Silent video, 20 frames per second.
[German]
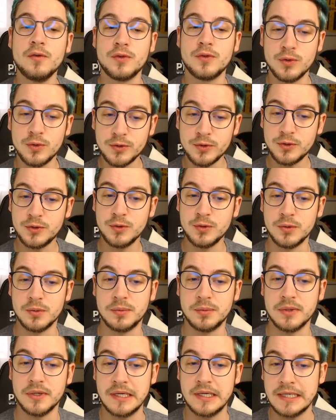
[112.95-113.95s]

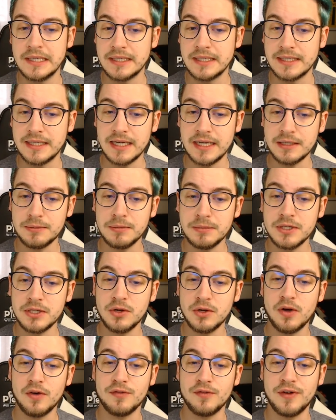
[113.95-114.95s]
YouTube. Da ich mich
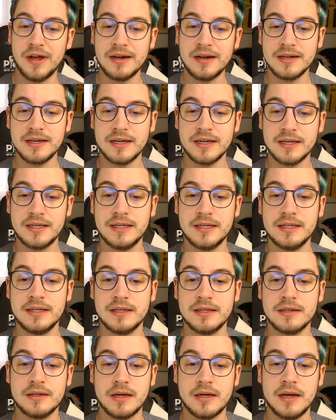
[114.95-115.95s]
noch vage daran
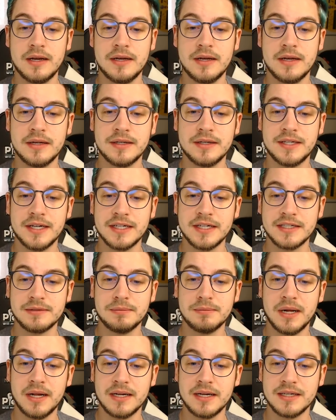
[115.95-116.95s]
erinnern kann, dass
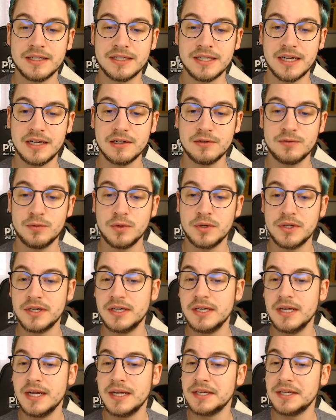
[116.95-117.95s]
mal gesagt wurde,
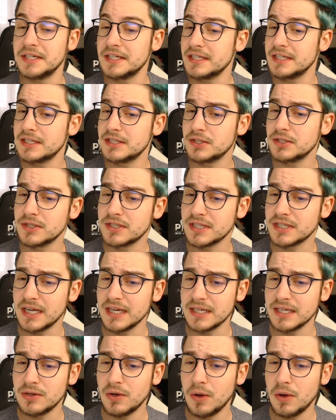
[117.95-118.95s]
dass es
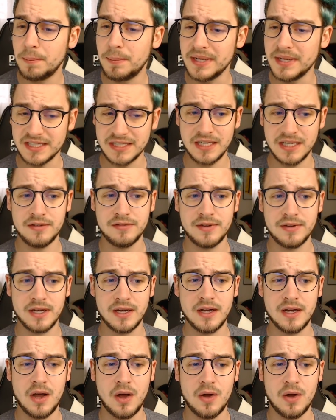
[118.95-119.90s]
zurzeit noch besser wäre,